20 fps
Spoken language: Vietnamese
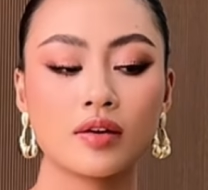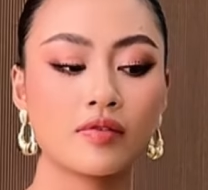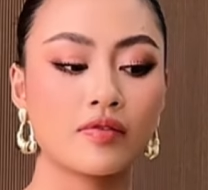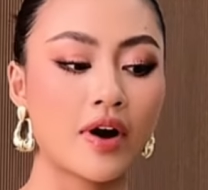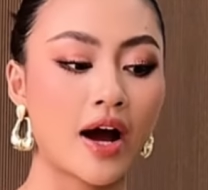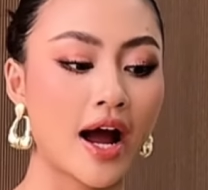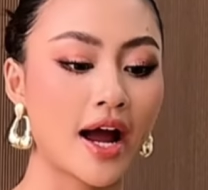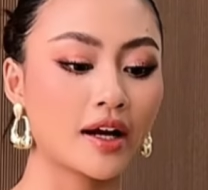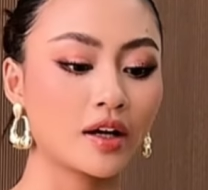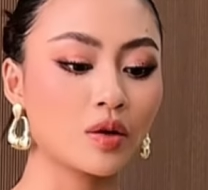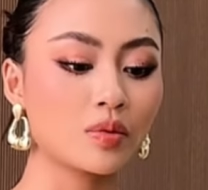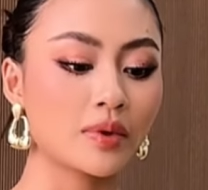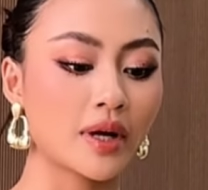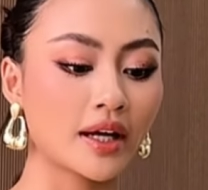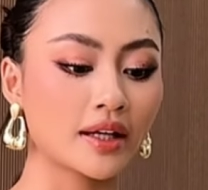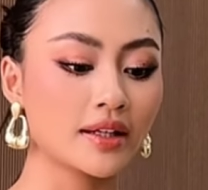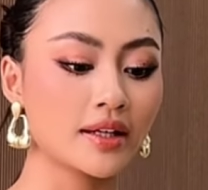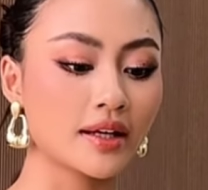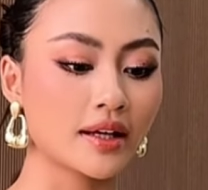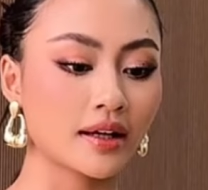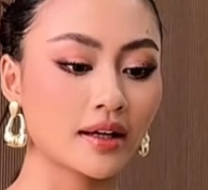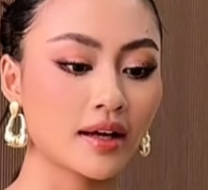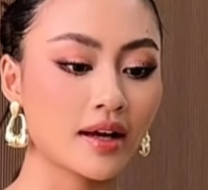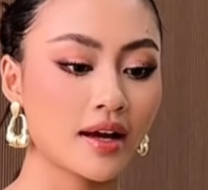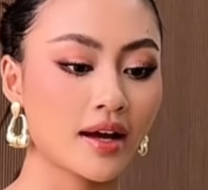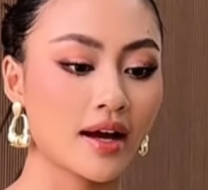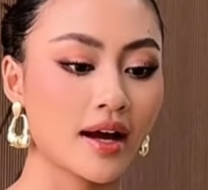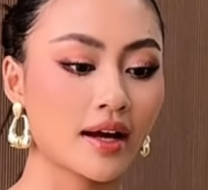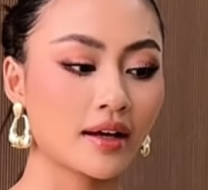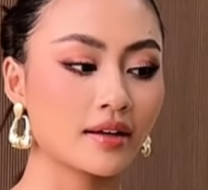và hạnh lúc đấy thì
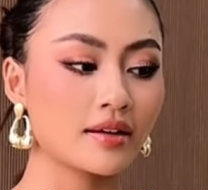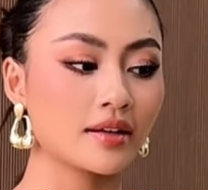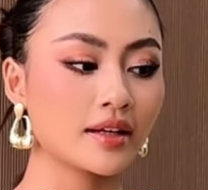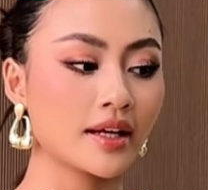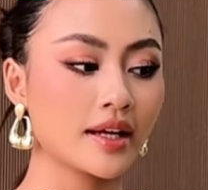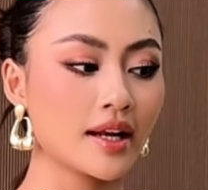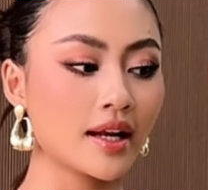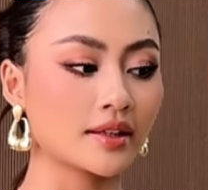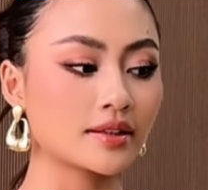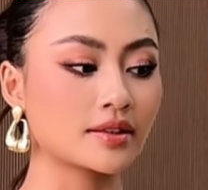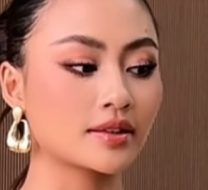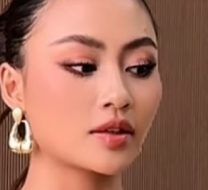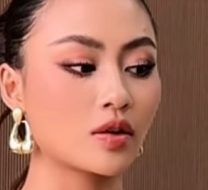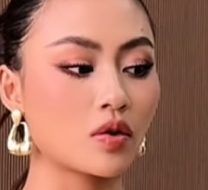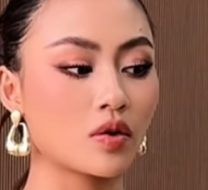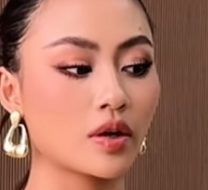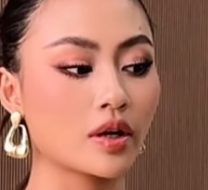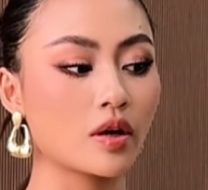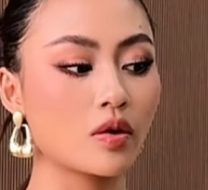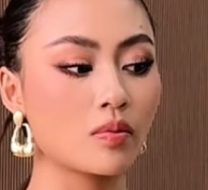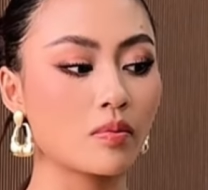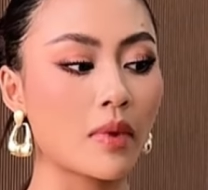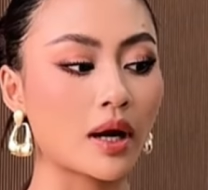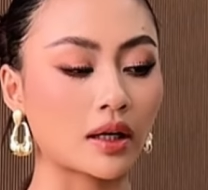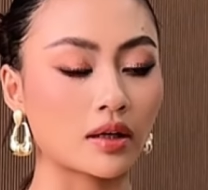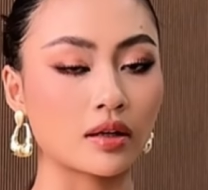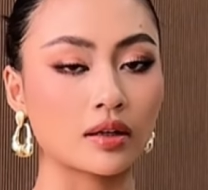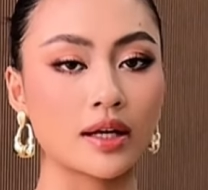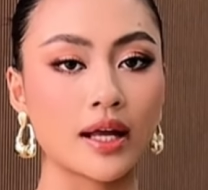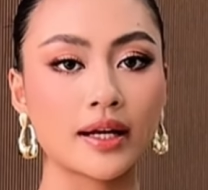hạnh cứ nghĩ là cô ấy không
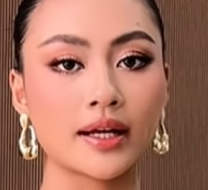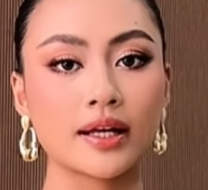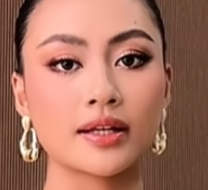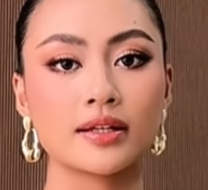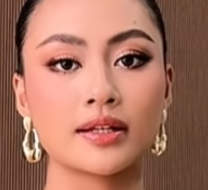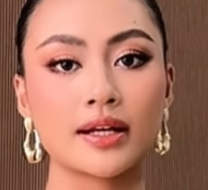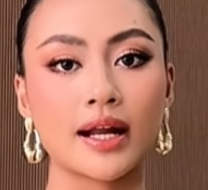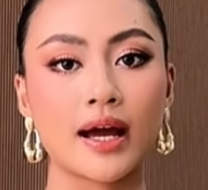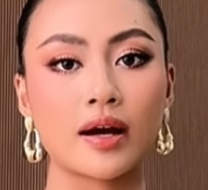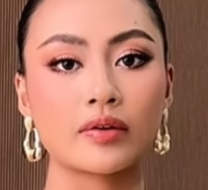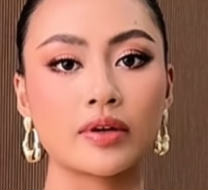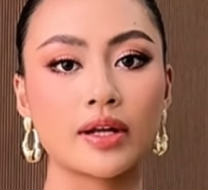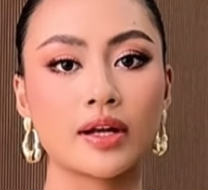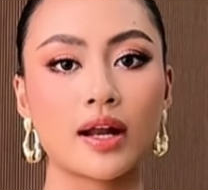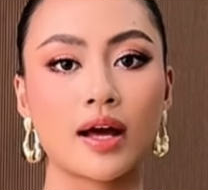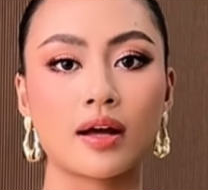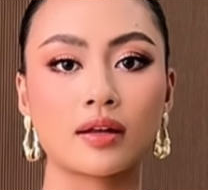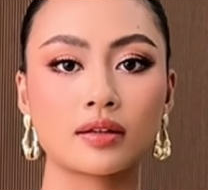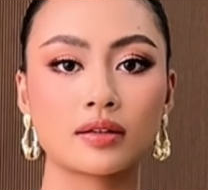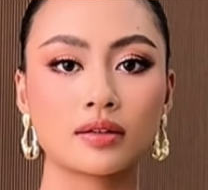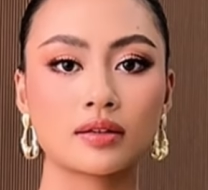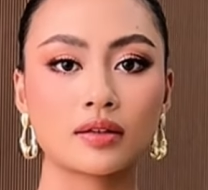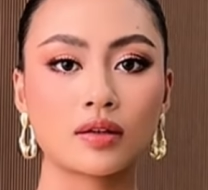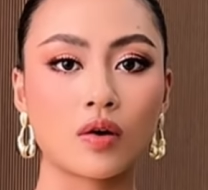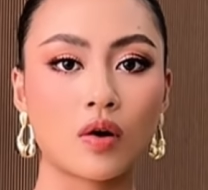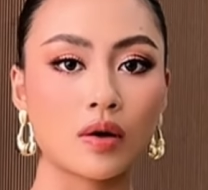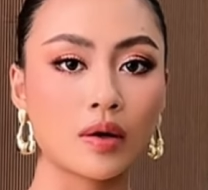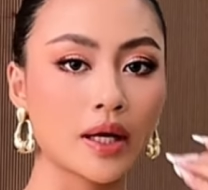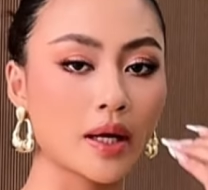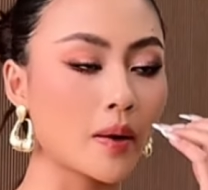bật được lên hay như thế nào nên là
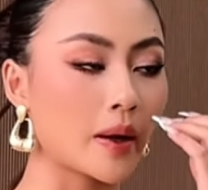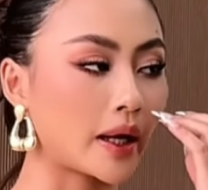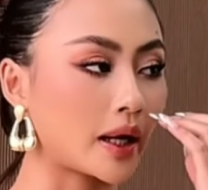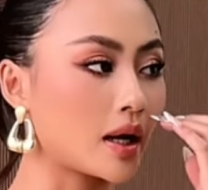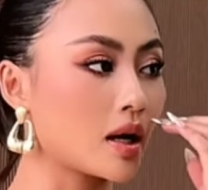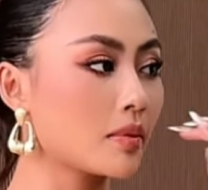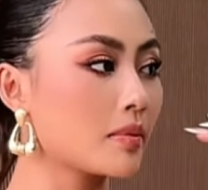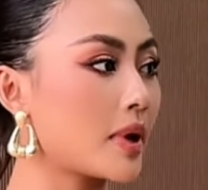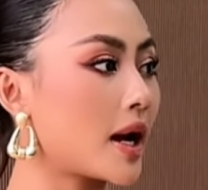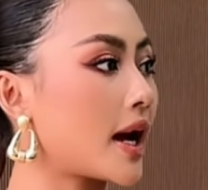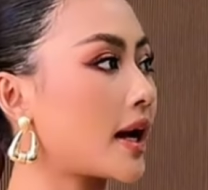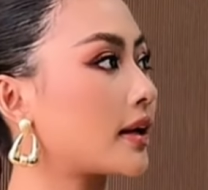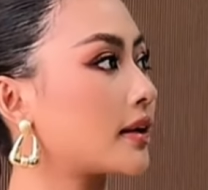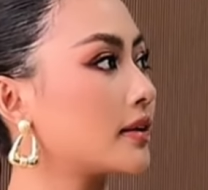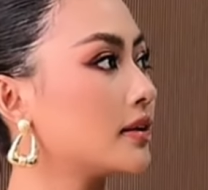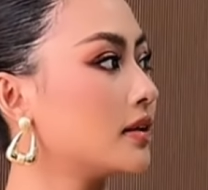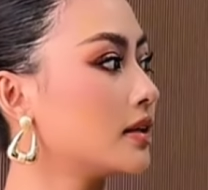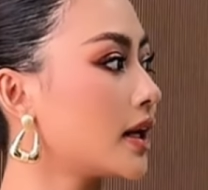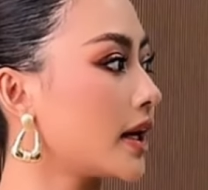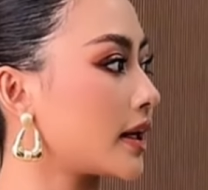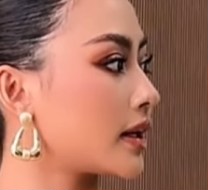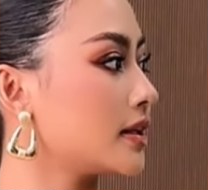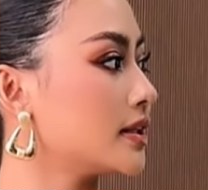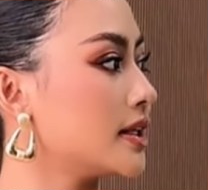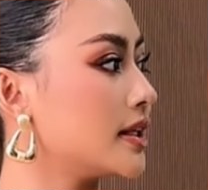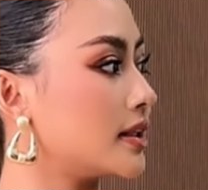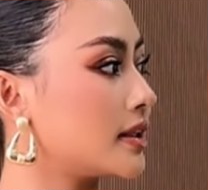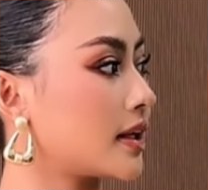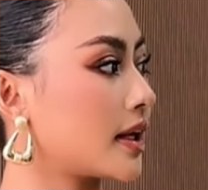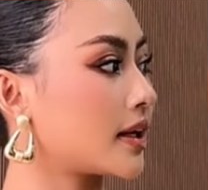có cái khoảnh khắc mà hạnh đứng hạnh cứ
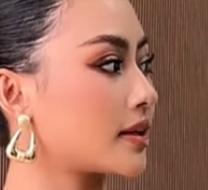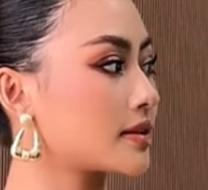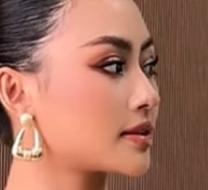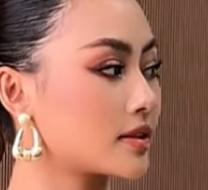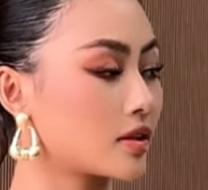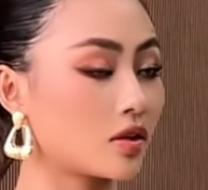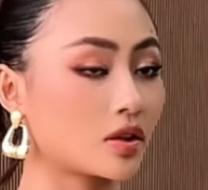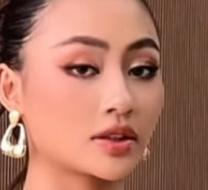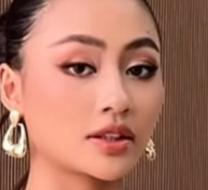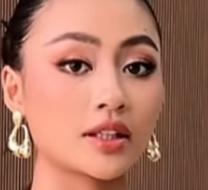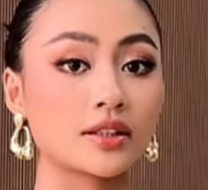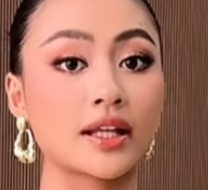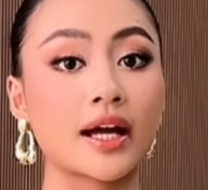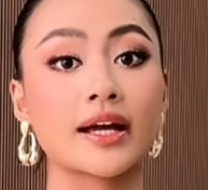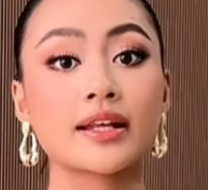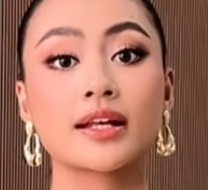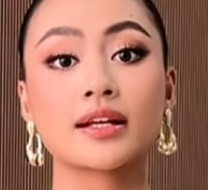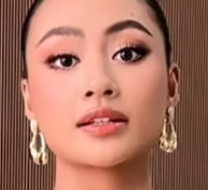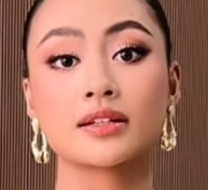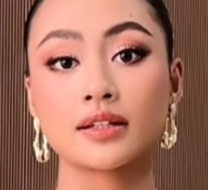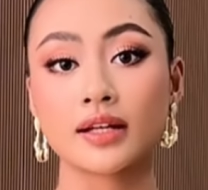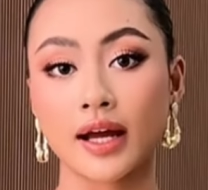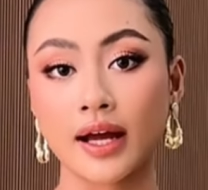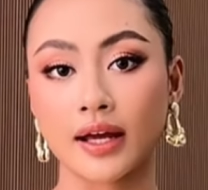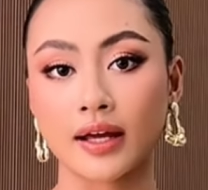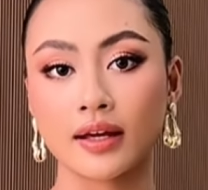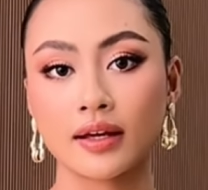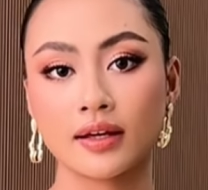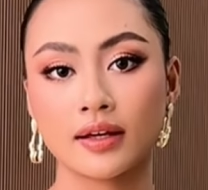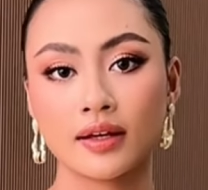nhìn hạnh còn giơ tay ra như thế này